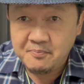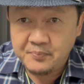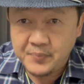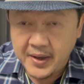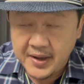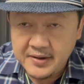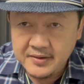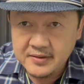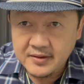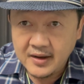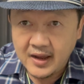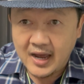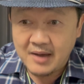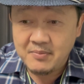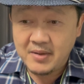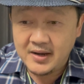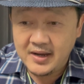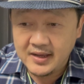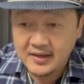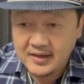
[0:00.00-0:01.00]
ปินส์อ
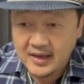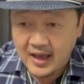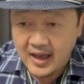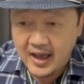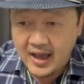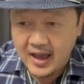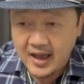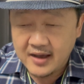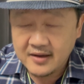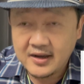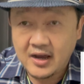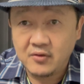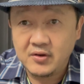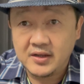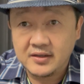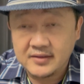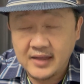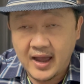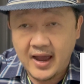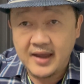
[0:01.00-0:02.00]
เมริกาเกาห
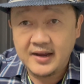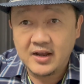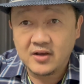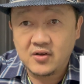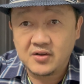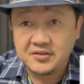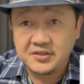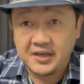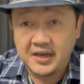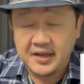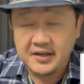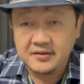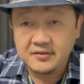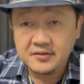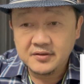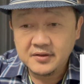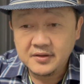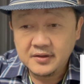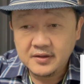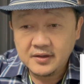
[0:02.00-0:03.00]
ลีใต้แล้วก็จีน
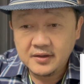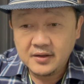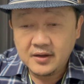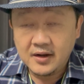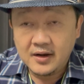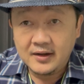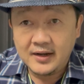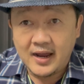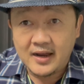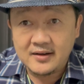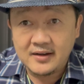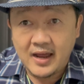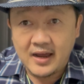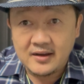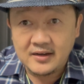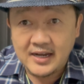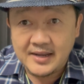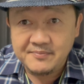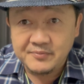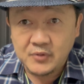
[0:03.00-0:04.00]
หลั
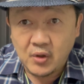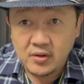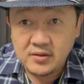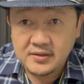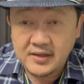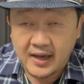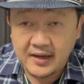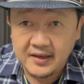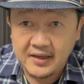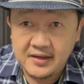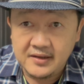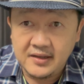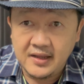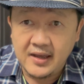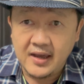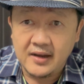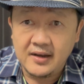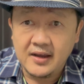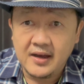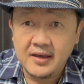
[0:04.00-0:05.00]
กๆ เริ่มต้นจากอิน
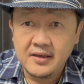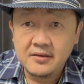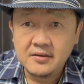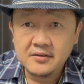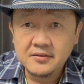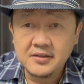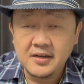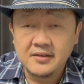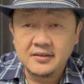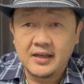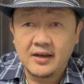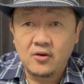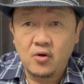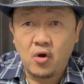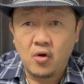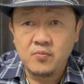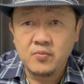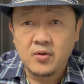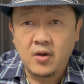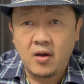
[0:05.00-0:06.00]
เดียเลย ซึ่งสังค
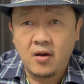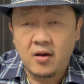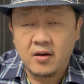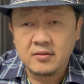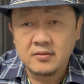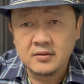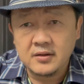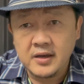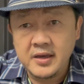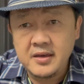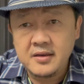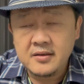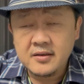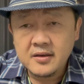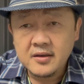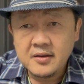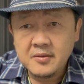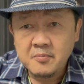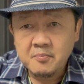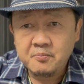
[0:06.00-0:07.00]
มก็
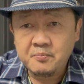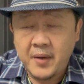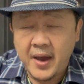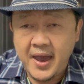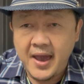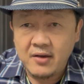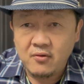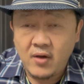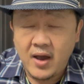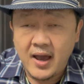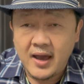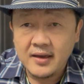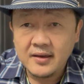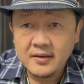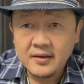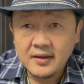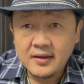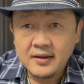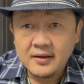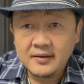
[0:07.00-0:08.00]
แปลกว่า
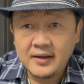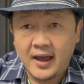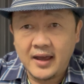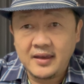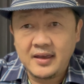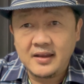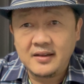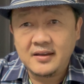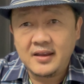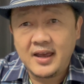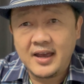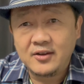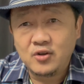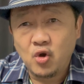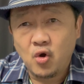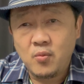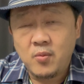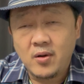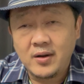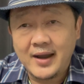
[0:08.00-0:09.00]
หนังอินเดีย
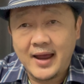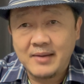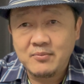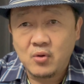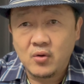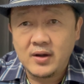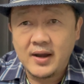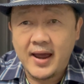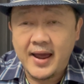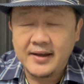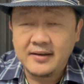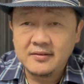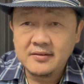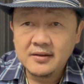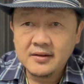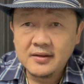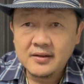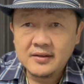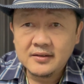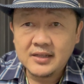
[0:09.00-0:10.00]
ดู โบราณโบราณ
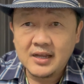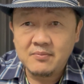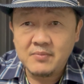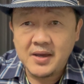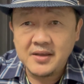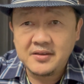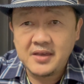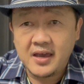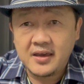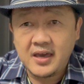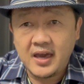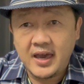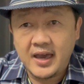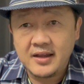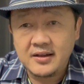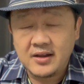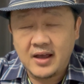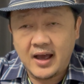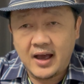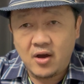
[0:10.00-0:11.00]
ทำไม
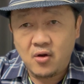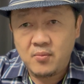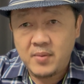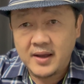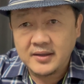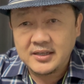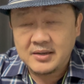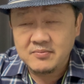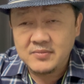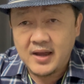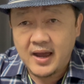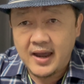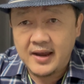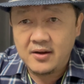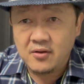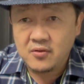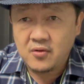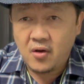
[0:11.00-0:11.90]
JKN เอามาจำหน่าย แล้ว